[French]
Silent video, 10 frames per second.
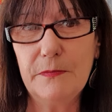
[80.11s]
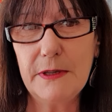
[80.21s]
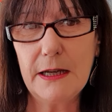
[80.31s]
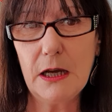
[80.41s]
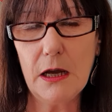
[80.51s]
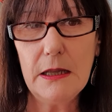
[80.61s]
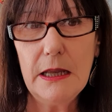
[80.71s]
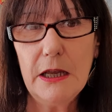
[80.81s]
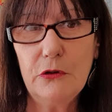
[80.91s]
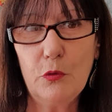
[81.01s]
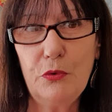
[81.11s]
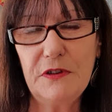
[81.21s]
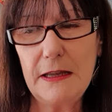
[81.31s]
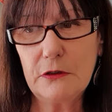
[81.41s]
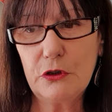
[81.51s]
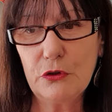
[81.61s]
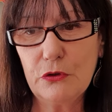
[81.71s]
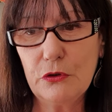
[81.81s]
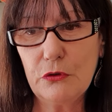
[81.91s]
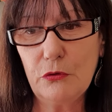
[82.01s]
d'accord Donc peut-être
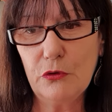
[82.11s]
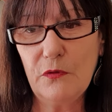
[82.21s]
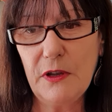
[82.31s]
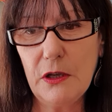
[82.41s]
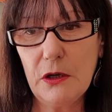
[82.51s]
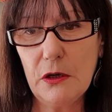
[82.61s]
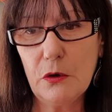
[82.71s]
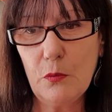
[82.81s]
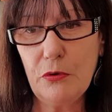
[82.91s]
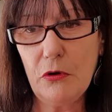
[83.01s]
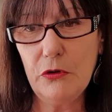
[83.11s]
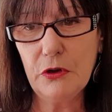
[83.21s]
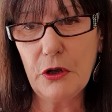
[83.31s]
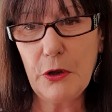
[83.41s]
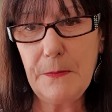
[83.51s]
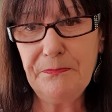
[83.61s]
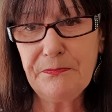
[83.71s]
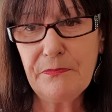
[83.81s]
qu'on devait euh, reprendre